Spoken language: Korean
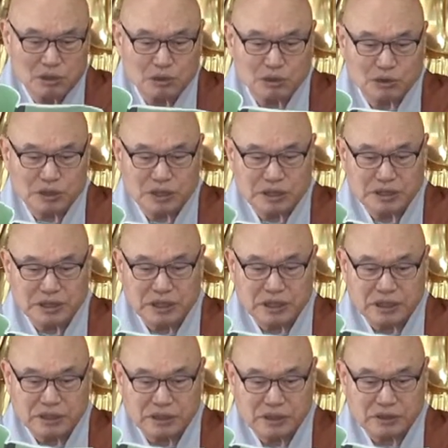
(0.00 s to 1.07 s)
흉터가
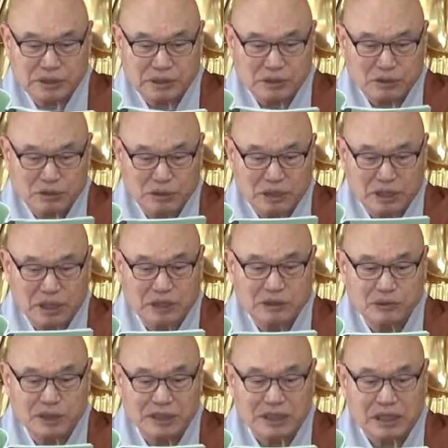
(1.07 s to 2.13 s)
생겼다고
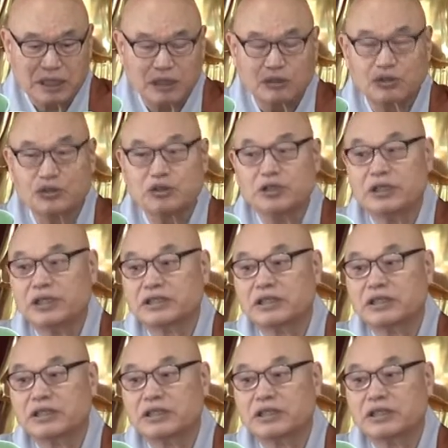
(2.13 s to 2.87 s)
대통령까지 왔다 가고